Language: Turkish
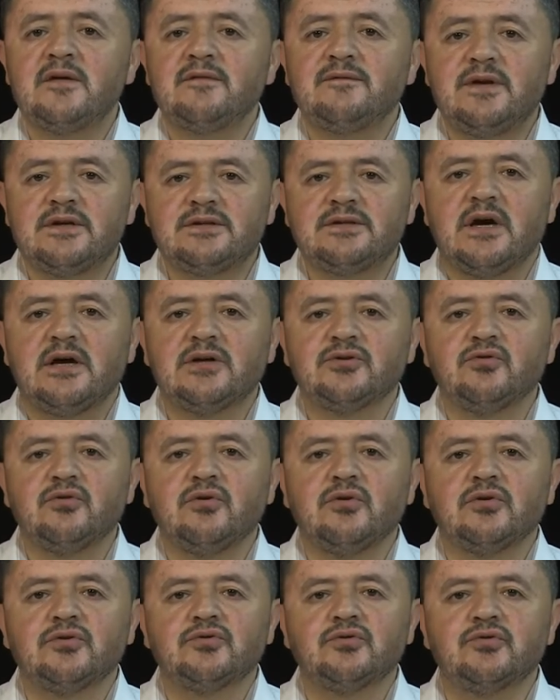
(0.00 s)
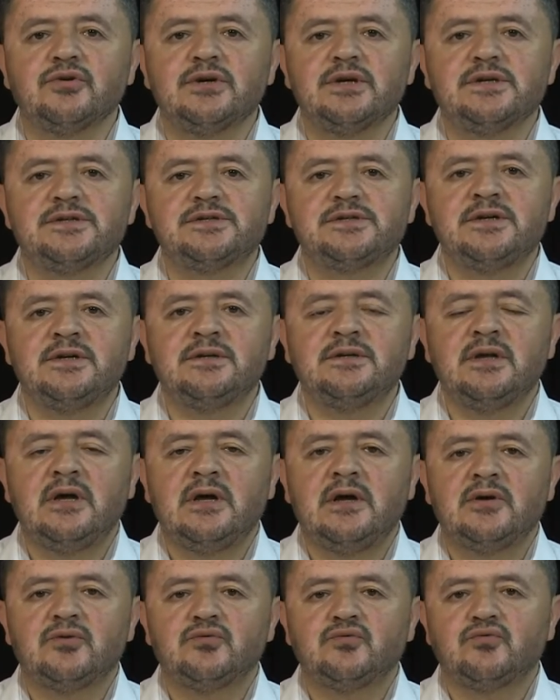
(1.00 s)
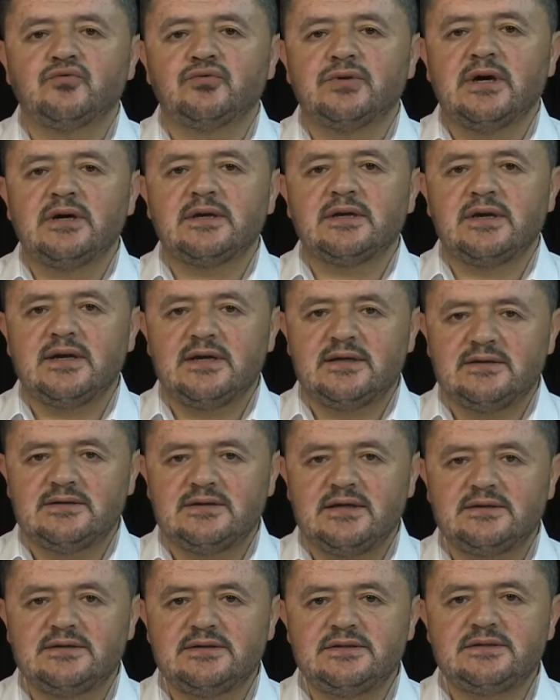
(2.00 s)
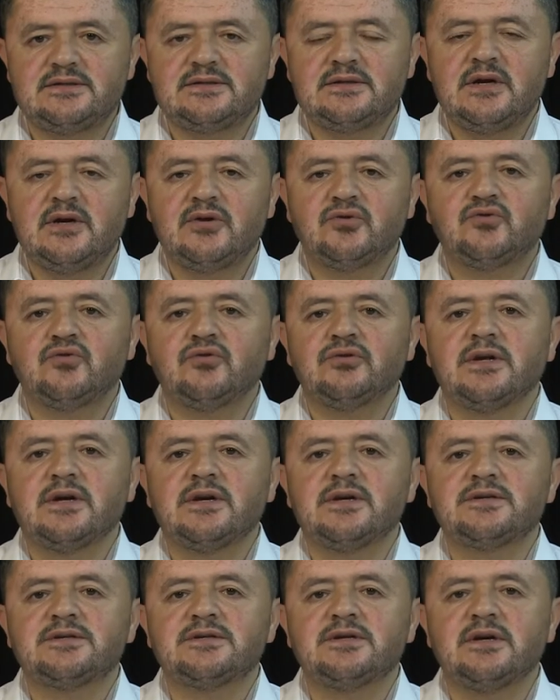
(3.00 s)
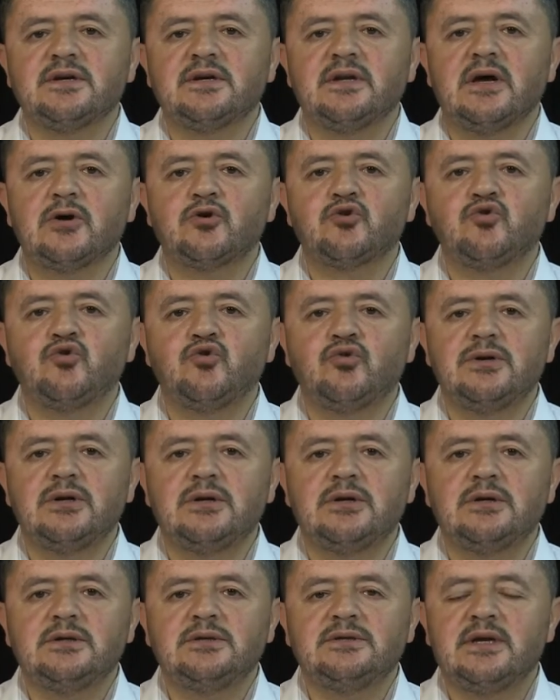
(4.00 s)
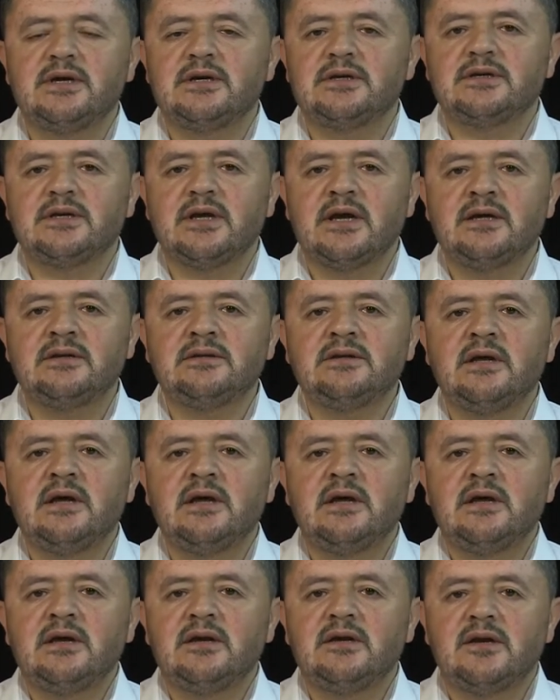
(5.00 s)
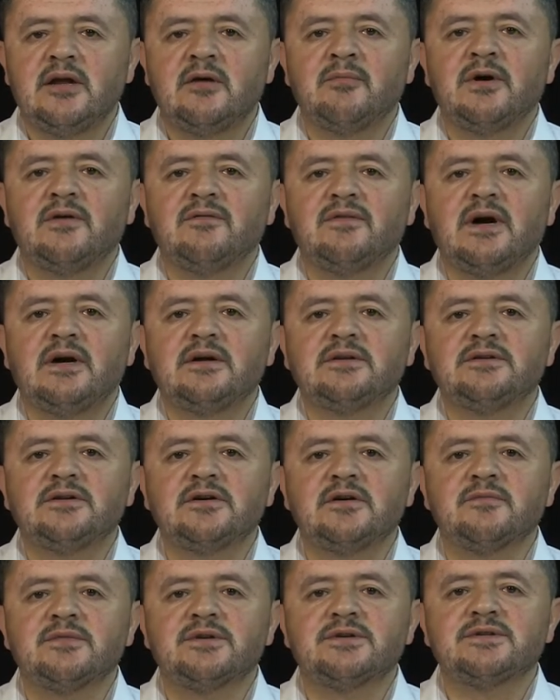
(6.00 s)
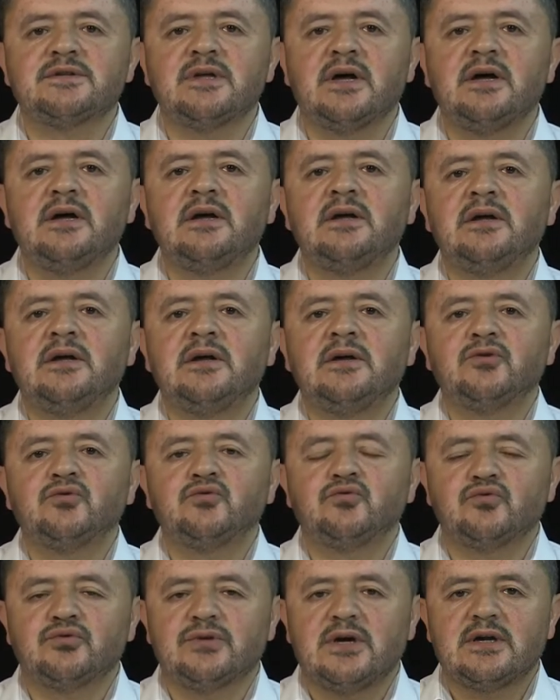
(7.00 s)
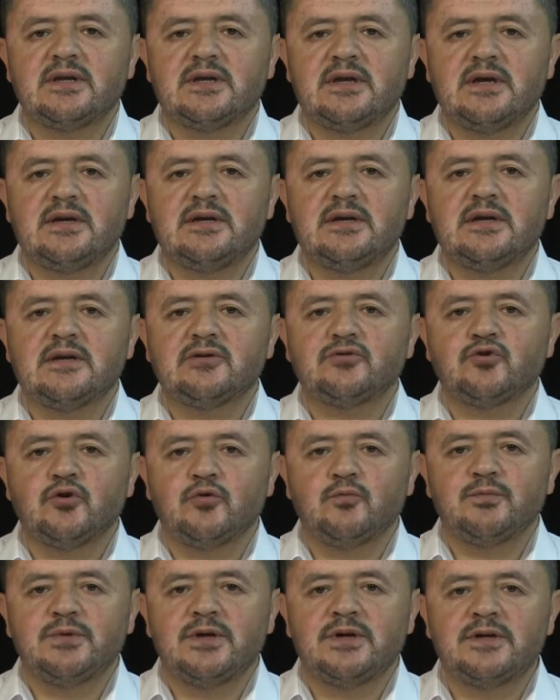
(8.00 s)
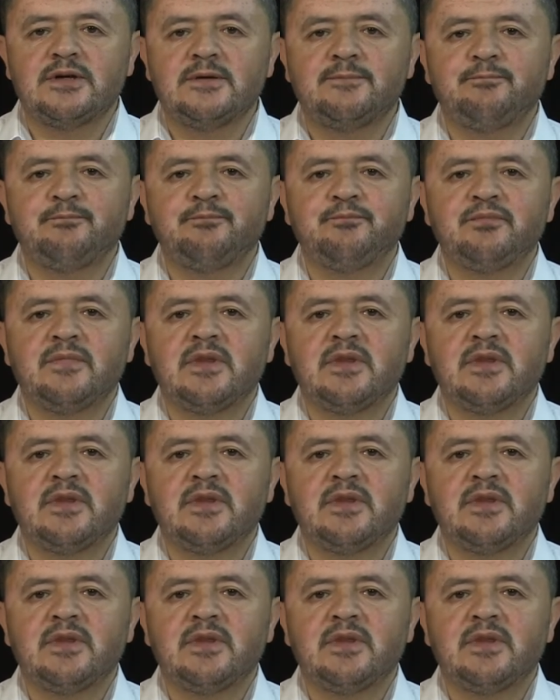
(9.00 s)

fethalı olduğu için dudak geridedir. Dolayısıyla kul derken lama vardığımızda dudak geriye toplanıp